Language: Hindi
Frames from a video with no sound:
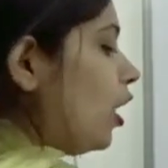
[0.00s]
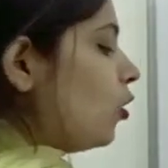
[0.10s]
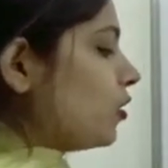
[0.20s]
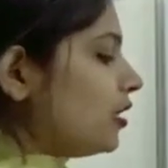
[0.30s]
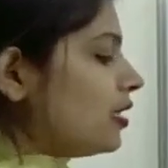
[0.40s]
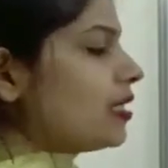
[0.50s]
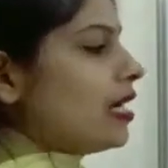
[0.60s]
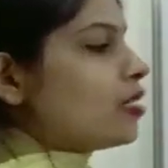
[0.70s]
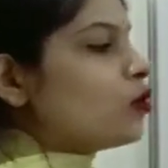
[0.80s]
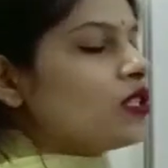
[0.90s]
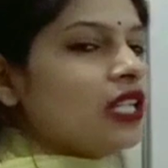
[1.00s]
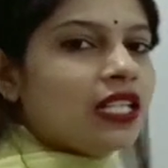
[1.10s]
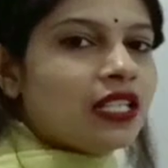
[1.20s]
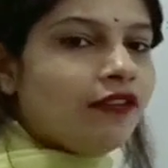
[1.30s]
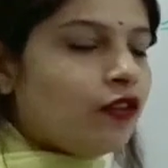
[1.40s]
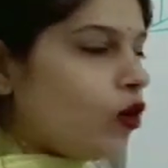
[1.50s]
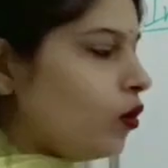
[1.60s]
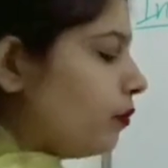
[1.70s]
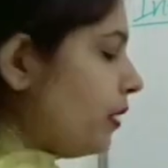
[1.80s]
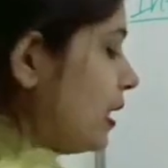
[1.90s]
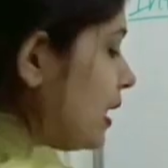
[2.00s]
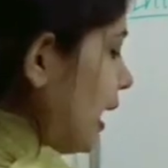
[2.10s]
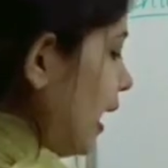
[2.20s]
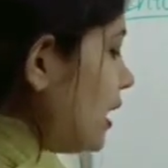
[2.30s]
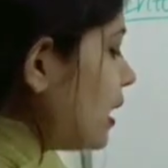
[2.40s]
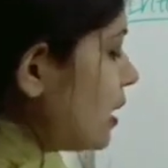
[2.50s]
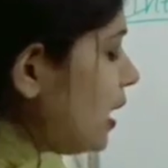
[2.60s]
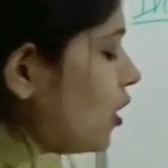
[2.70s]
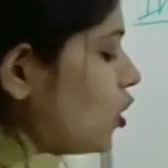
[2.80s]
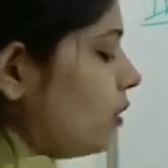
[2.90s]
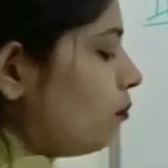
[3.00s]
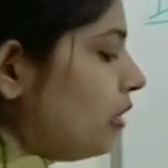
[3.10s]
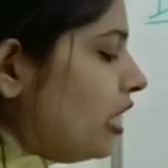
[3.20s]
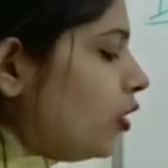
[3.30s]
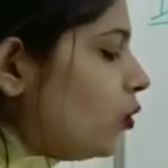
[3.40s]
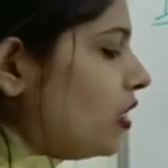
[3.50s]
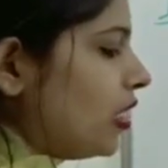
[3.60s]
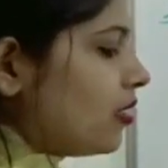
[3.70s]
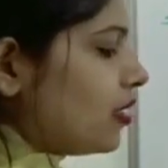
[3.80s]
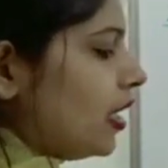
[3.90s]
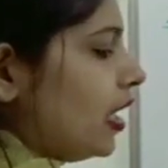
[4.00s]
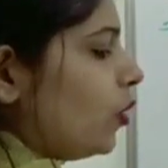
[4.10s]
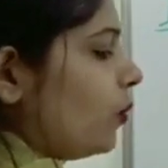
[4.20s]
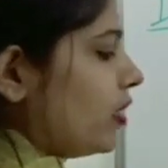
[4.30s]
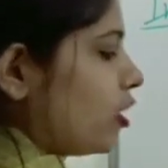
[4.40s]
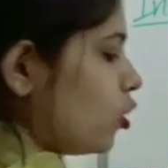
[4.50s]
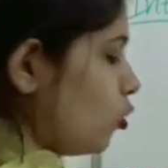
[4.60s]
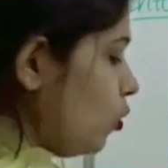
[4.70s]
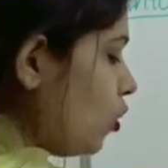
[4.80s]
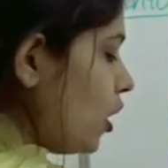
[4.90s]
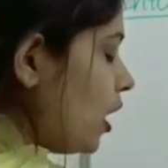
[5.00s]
नाउ दिस इज डिस्ट्रीब्यूटिव लॉ इंटरसेक्शन बी यूनियन सी इक्वल्स टू